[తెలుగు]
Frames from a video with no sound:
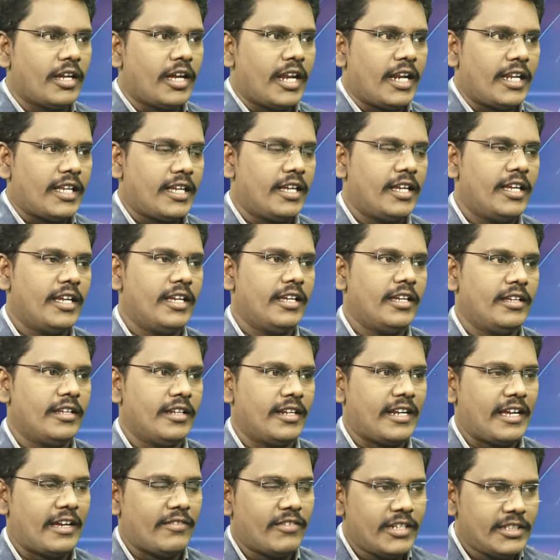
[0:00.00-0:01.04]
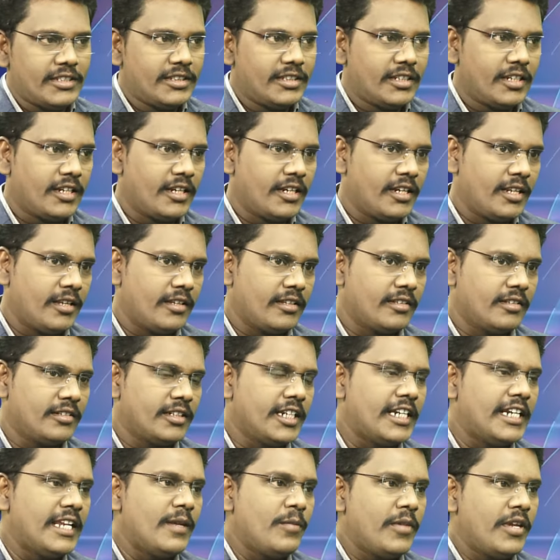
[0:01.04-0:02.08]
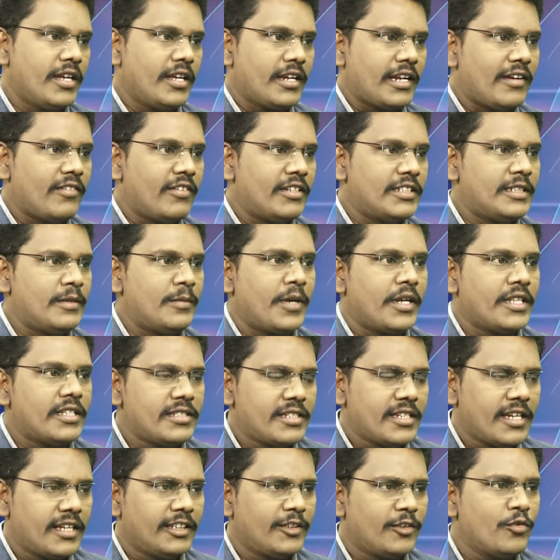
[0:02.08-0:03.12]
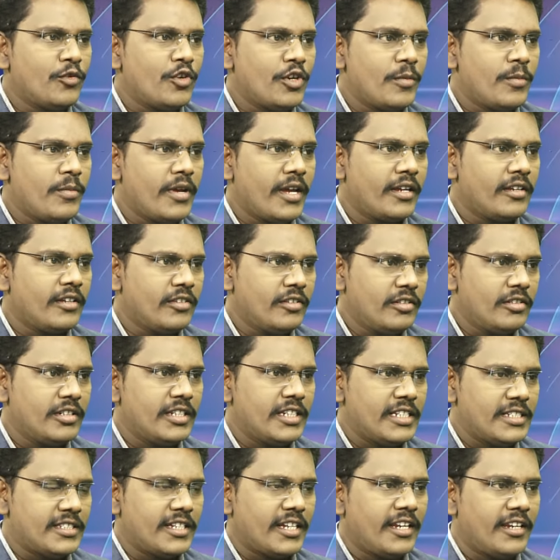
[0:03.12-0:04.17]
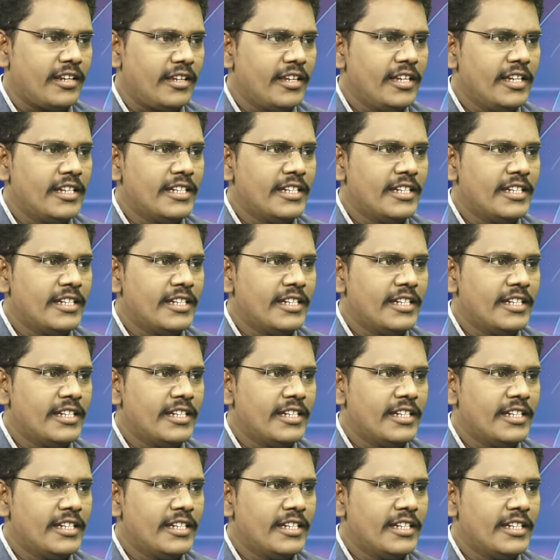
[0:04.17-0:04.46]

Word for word: వాళ్ళకి రావాల్సిన అంటే టీడీపీకి రావాల్సిన పది శాతం ఓట్ బ్యాంకు ఈసారి